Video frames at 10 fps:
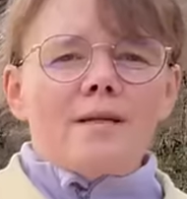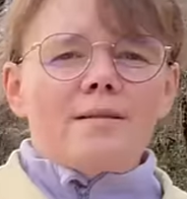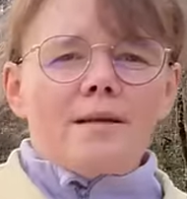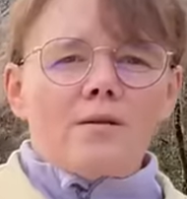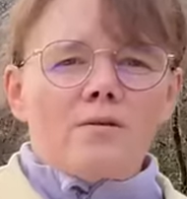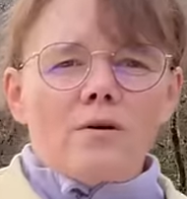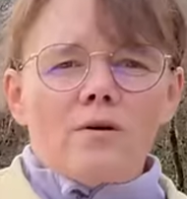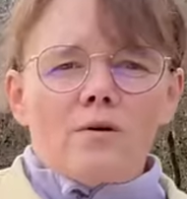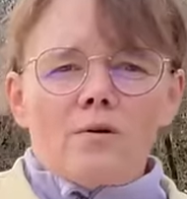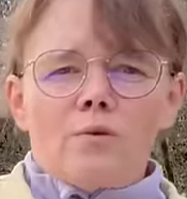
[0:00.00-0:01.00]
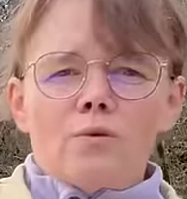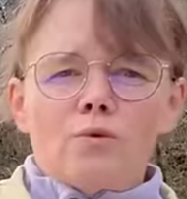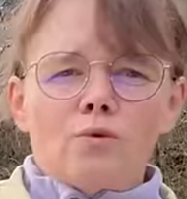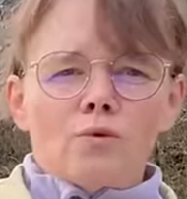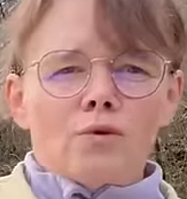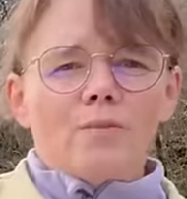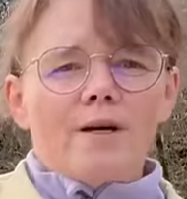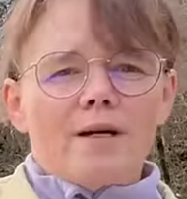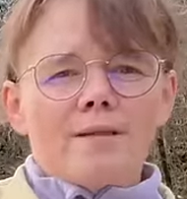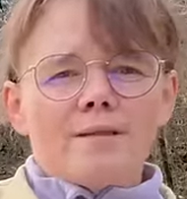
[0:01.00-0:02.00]
le secteur autour de
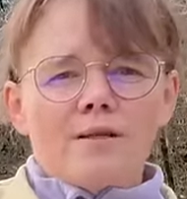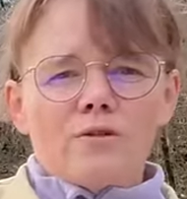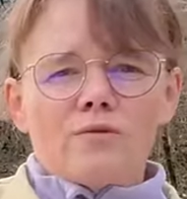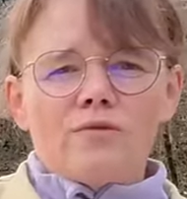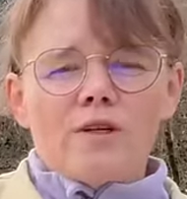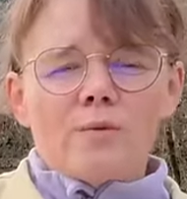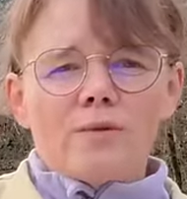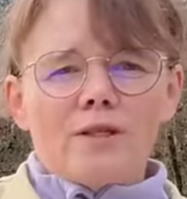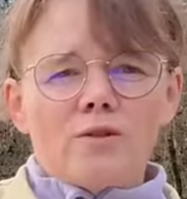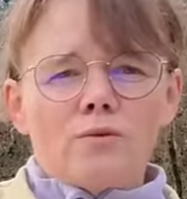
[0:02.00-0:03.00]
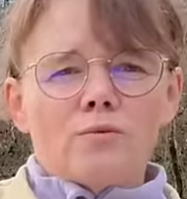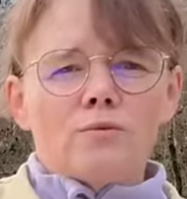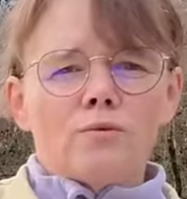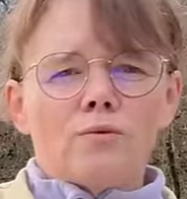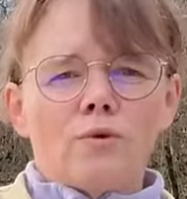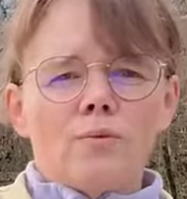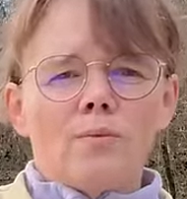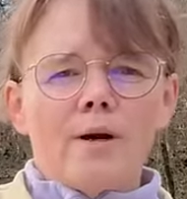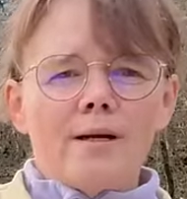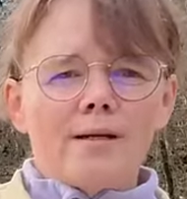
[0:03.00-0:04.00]
ma station de fécondation
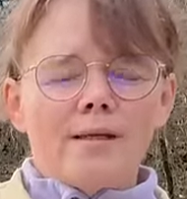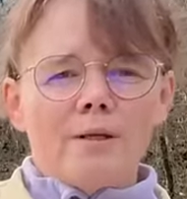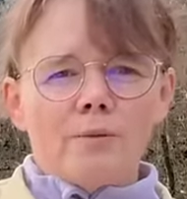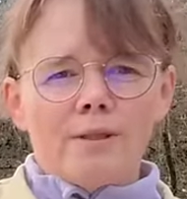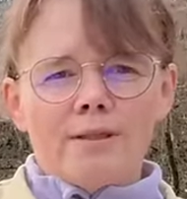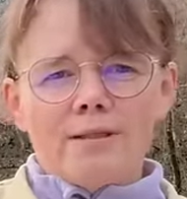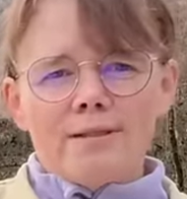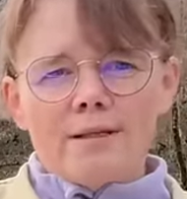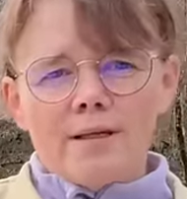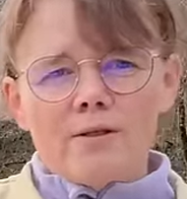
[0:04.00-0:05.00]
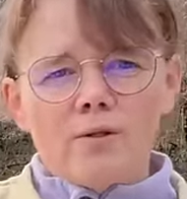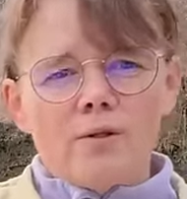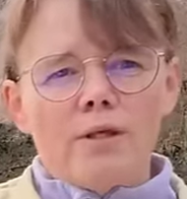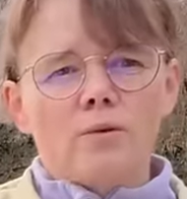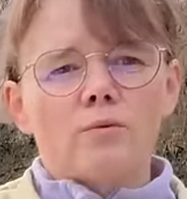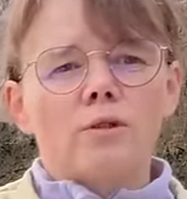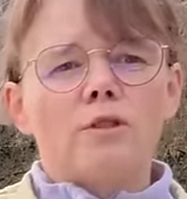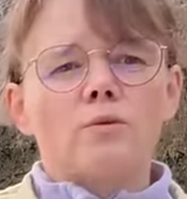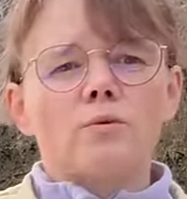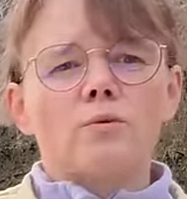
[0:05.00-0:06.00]
de mâles qui ont été sélectionnés, donc
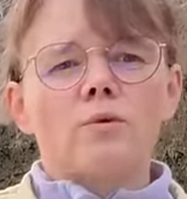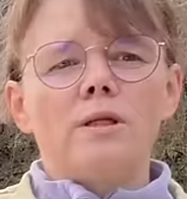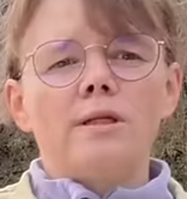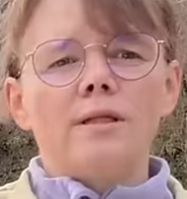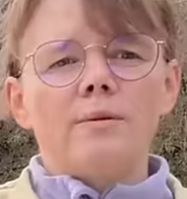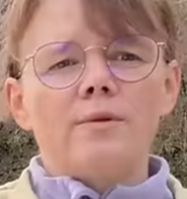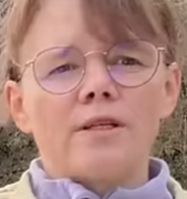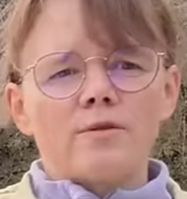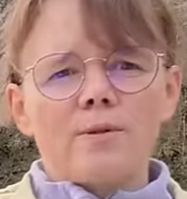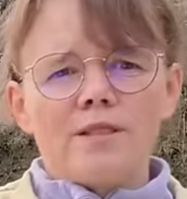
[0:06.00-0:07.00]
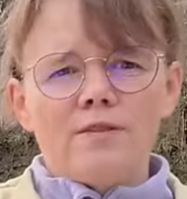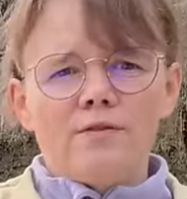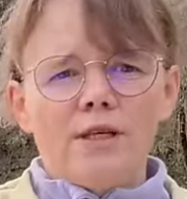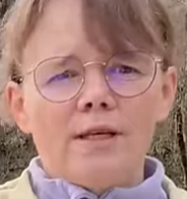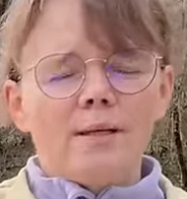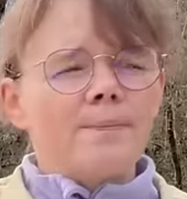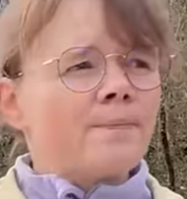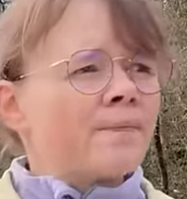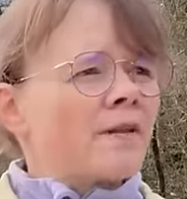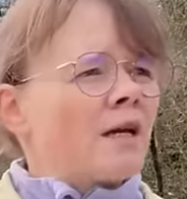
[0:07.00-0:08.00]
qui sont d'une lignée bien spécifique.
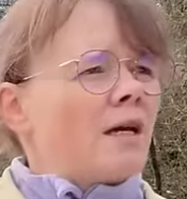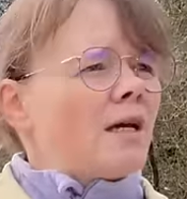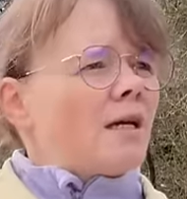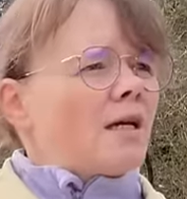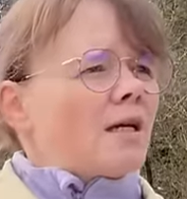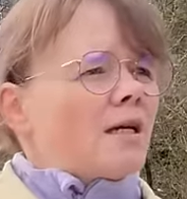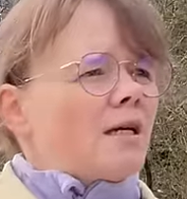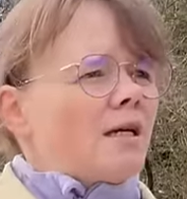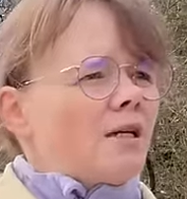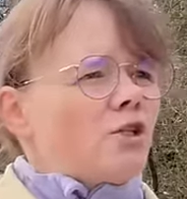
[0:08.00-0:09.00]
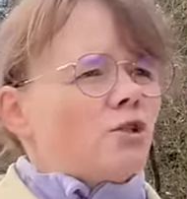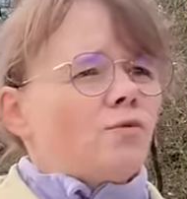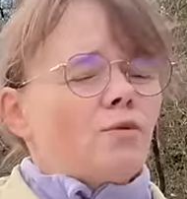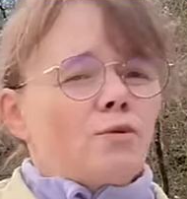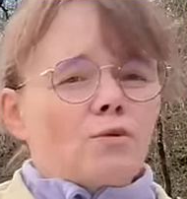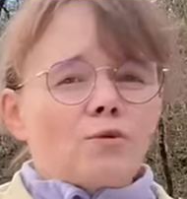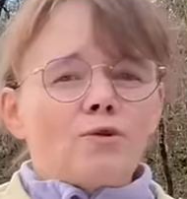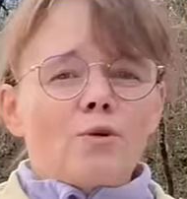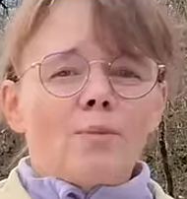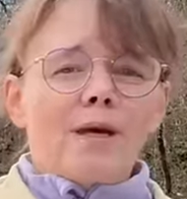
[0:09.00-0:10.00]
Et je veux donc
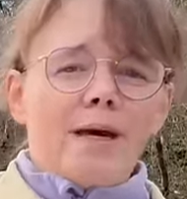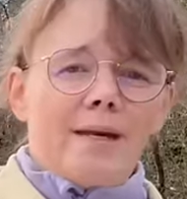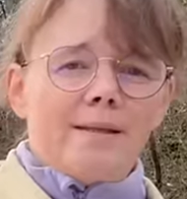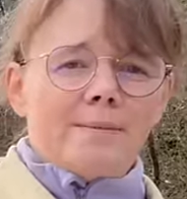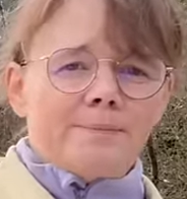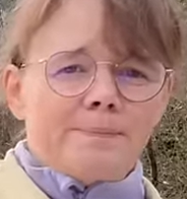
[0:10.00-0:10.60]
que mes reines